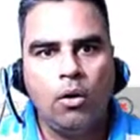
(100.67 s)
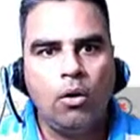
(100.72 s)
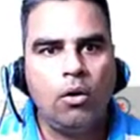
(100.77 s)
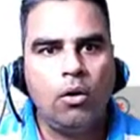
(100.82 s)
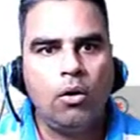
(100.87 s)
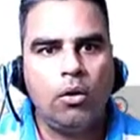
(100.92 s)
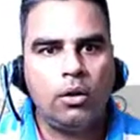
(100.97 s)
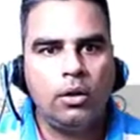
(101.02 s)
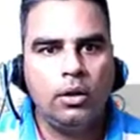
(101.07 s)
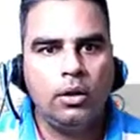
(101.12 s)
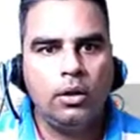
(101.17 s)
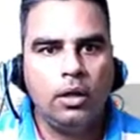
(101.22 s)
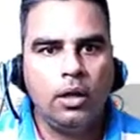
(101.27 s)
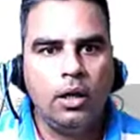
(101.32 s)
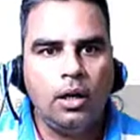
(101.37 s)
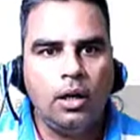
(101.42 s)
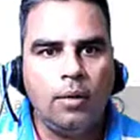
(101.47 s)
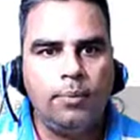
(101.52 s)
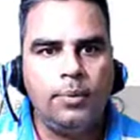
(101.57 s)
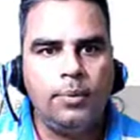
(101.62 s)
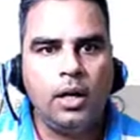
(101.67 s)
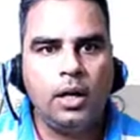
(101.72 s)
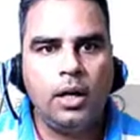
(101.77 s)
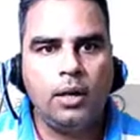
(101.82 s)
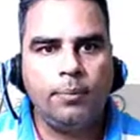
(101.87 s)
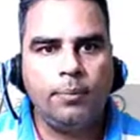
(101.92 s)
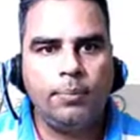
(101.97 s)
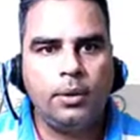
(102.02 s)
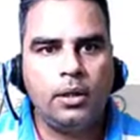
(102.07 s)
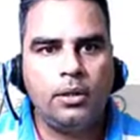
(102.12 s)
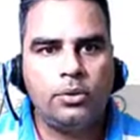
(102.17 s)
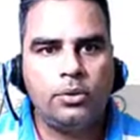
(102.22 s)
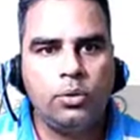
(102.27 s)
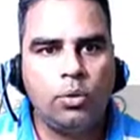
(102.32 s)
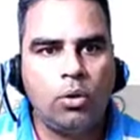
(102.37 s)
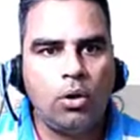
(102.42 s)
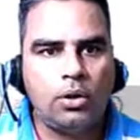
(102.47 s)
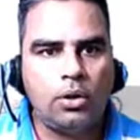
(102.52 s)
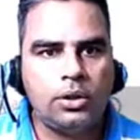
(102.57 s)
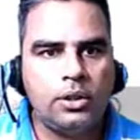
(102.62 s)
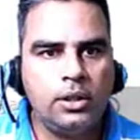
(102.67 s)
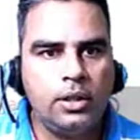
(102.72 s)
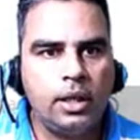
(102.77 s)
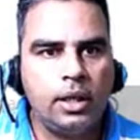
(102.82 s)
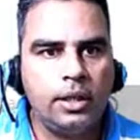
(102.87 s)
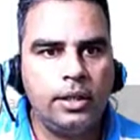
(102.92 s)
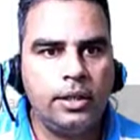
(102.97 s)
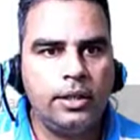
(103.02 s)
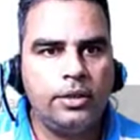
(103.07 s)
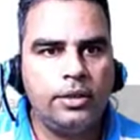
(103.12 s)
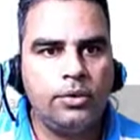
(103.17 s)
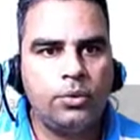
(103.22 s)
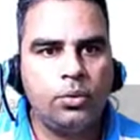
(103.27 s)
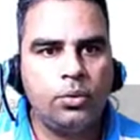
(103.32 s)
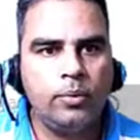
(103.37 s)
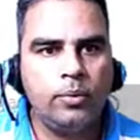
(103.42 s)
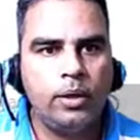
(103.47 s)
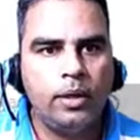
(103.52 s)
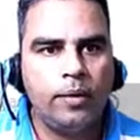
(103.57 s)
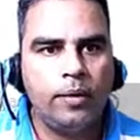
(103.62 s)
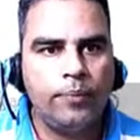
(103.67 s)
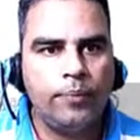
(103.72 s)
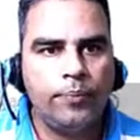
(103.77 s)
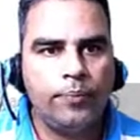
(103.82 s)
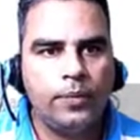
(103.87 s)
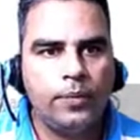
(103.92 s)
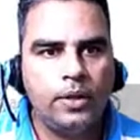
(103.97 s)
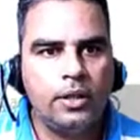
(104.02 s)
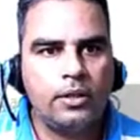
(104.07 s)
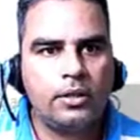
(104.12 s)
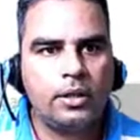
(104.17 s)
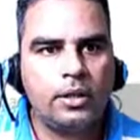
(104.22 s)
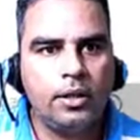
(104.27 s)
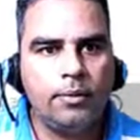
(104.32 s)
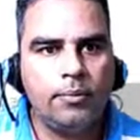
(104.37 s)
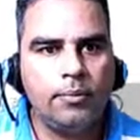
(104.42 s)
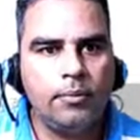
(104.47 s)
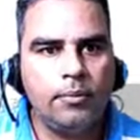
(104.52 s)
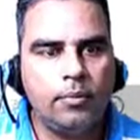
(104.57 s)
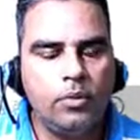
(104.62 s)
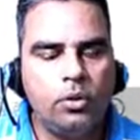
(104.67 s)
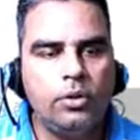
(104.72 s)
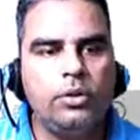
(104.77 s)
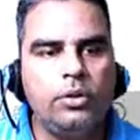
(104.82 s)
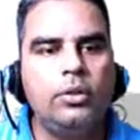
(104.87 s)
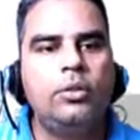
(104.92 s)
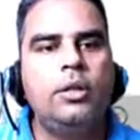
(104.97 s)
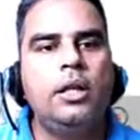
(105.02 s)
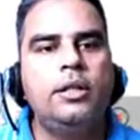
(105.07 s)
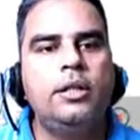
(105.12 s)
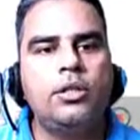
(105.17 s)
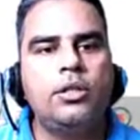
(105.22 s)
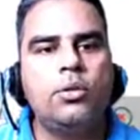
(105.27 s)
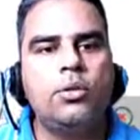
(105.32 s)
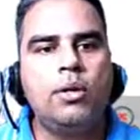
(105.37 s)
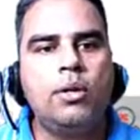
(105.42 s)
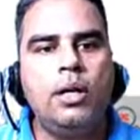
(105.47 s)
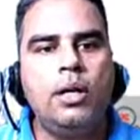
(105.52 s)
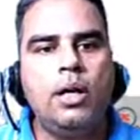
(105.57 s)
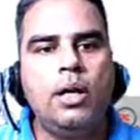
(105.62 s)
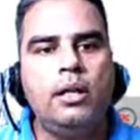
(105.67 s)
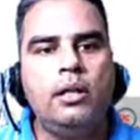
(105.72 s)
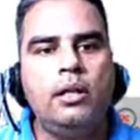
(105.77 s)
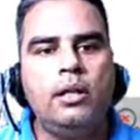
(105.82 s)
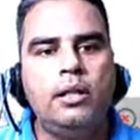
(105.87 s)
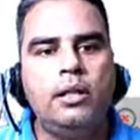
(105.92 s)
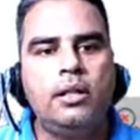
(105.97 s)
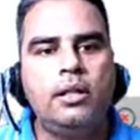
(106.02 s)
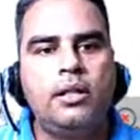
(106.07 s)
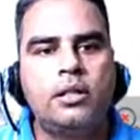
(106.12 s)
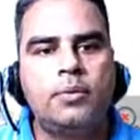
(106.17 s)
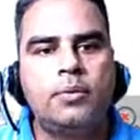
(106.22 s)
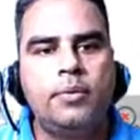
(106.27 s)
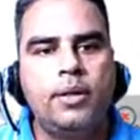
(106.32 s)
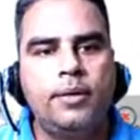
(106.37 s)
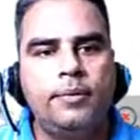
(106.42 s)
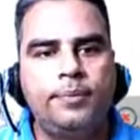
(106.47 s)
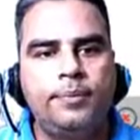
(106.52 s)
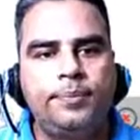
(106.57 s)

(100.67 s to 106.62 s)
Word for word: और अब यहाँ पर जो ऑक्सीजन आई है टिश्यू में इसका यूटिलाइजेशन होगा ईटीएस e में